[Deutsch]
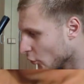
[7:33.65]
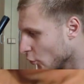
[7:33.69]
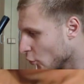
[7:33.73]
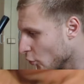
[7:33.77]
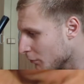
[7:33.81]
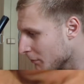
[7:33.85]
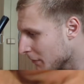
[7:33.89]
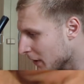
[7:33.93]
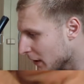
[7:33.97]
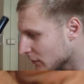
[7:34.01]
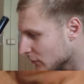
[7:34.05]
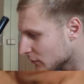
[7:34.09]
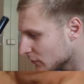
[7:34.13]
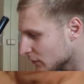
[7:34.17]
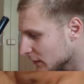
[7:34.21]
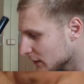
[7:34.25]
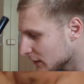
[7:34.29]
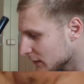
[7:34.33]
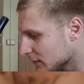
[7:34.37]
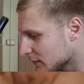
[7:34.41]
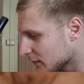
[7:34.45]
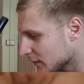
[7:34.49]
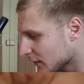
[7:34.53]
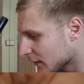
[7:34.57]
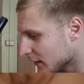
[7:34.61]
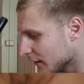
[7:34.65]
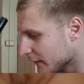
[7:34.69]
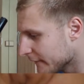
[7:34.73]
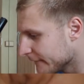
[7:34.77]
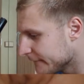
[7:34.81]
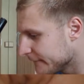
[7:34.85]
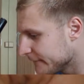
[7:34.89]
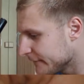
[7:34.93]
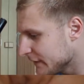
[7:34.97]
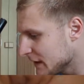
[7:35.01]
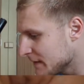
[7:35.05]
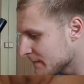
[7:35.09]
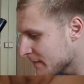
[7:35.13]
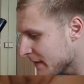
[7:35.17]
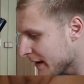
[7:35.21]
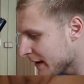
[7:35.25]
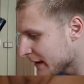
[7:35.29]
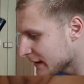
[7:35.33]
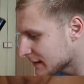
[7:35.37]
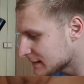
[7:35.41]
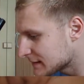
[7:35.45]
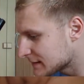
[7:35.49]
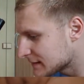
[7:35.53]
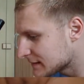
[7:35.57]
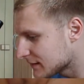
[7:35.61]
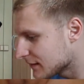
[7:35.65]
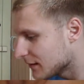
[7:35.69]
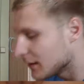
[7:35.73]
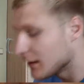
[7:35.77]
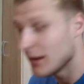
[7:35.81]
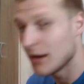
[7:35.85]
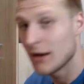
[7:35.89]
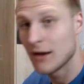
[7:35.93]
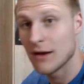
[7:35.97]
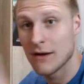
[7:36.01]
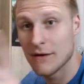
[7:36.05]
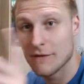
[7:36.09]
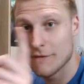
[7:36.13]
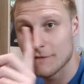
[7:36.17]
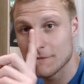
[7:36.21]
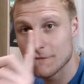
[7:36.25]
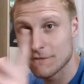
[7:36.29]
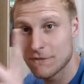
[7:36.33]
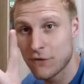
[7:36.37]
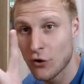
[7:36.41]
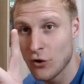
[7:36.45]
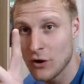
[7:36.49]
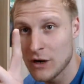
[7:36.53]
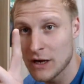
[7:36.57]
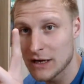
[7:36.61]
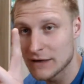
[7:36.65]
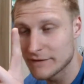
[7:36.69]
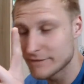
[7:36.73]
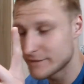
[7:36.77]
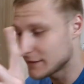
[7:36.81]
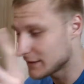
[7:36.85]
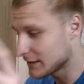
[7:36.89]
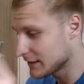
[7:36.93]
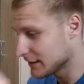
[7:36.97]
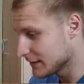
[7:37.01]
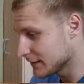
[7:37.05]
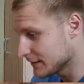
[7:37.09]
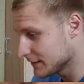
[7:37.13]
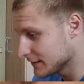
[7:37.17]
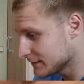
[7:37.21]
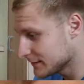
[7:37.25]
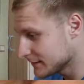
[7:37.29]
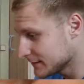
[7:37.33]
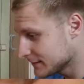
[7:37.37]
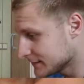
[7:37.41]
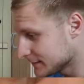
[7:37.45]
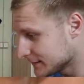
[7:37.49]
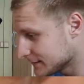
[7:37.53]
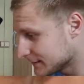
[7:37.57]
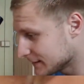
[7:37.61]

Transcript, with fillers: Humanoid VMAX Full Art Variante.